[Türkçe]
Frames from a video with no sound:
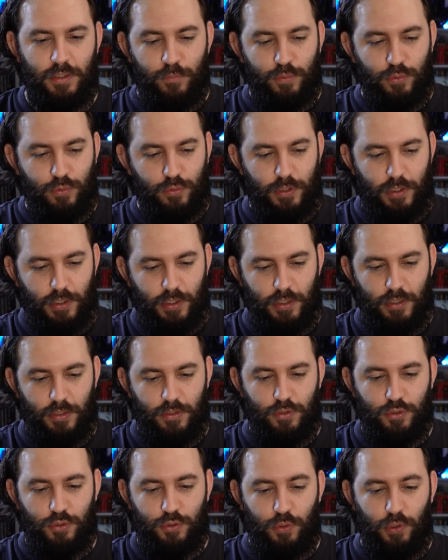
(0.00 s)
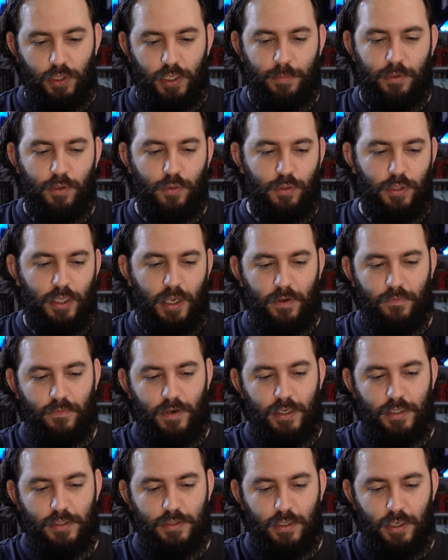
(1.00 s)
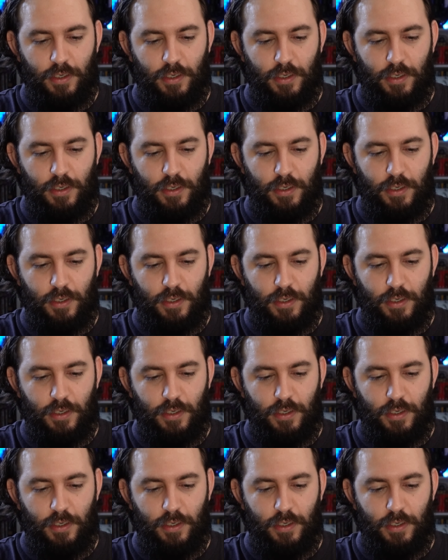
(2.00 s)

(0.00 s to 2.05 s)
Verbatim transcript: Burada şöyle bir olay var.